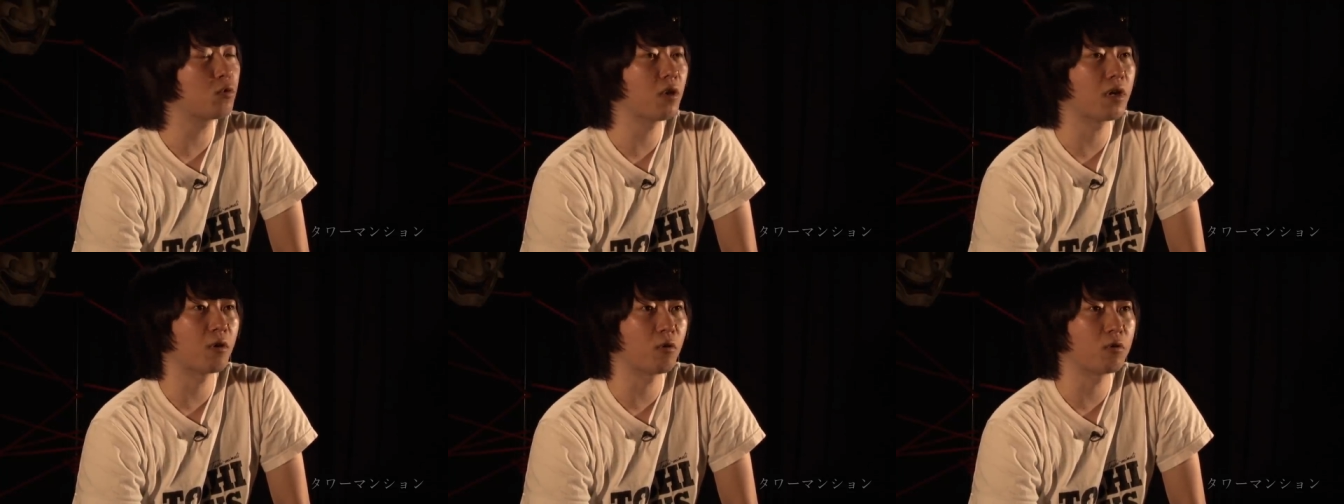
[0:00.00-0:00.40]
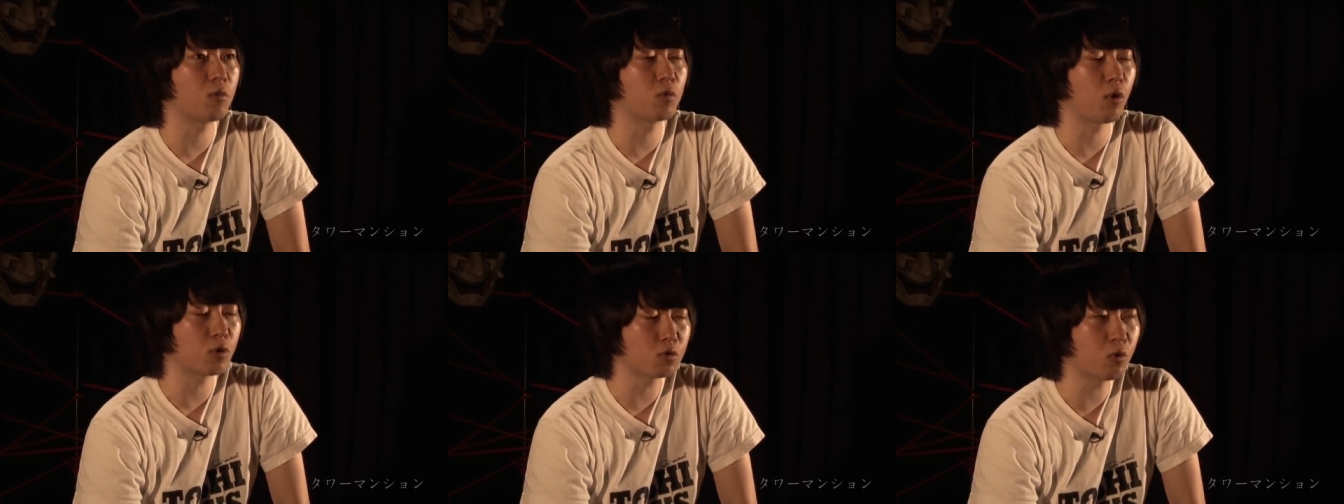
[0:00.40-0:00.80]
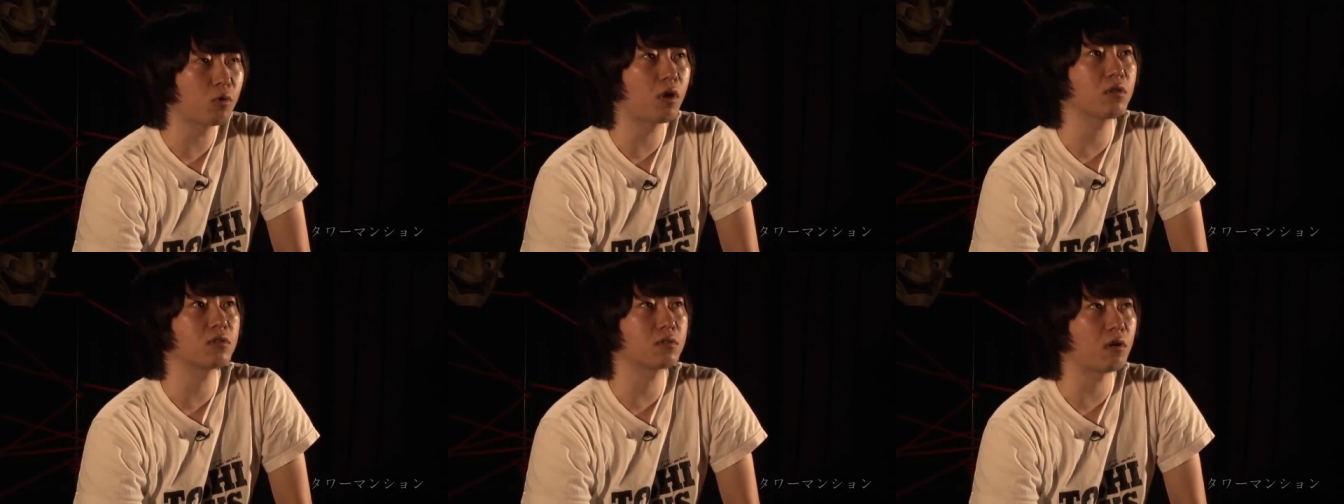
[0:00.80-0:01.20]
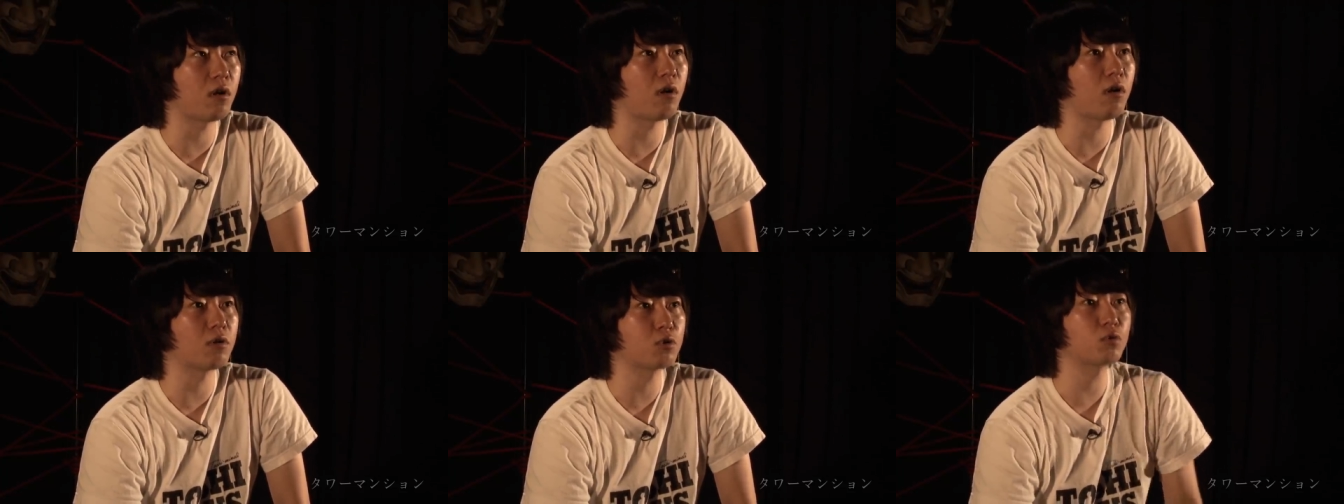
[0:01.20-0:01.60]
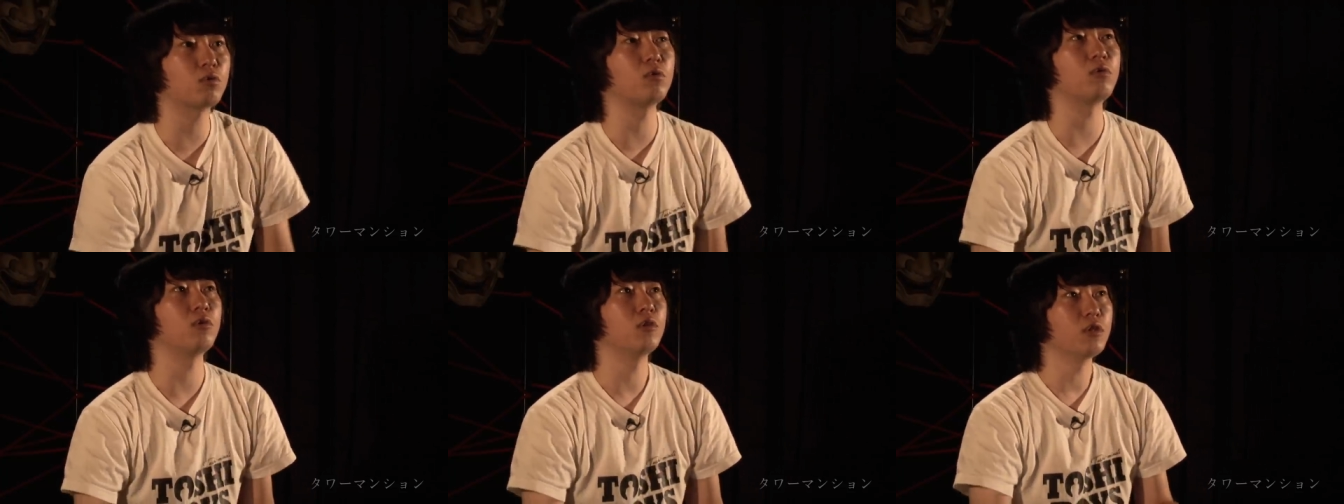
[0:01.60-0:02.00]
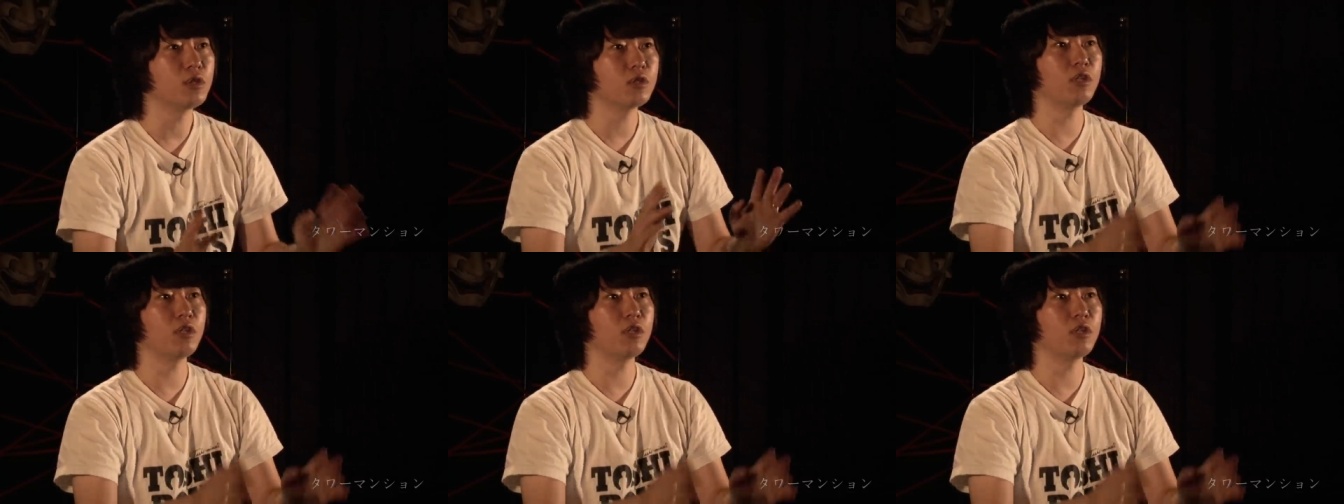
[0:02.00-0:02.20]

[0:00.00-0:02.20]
となんやろうと思って、あそうなんすか、ちょっと